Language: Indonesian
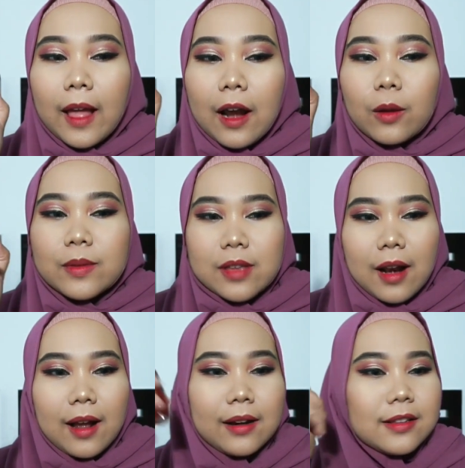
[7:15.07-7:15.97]
kalau
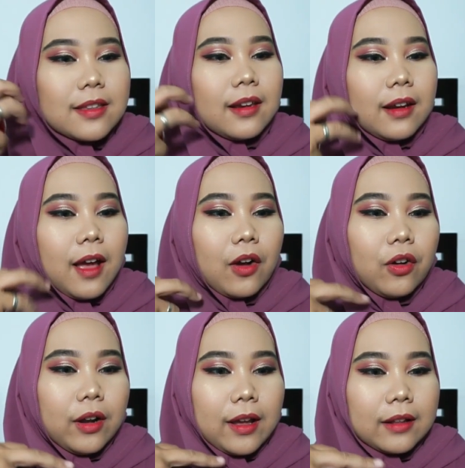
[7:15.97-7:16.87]
misalkan di sini
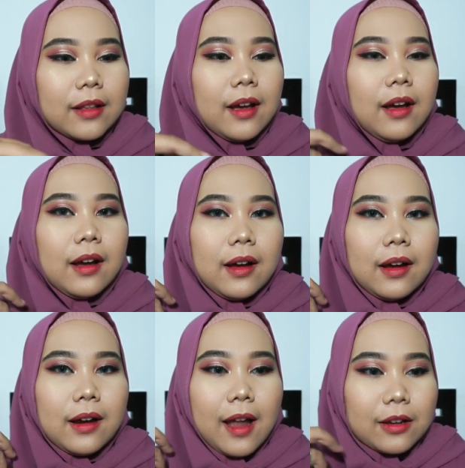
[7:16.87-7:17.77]
aku lihat
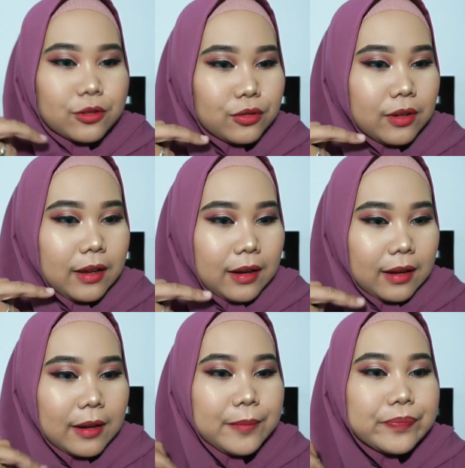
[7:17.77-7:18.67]
uh, langsung
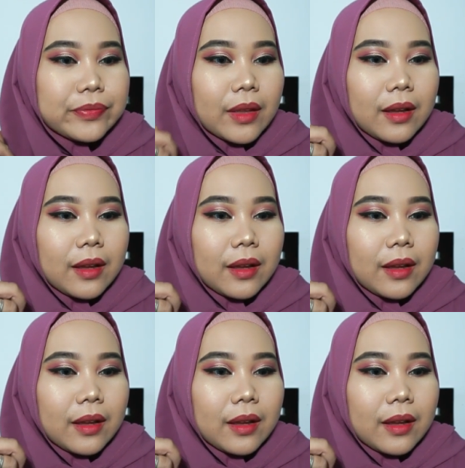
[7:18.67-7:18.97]
gini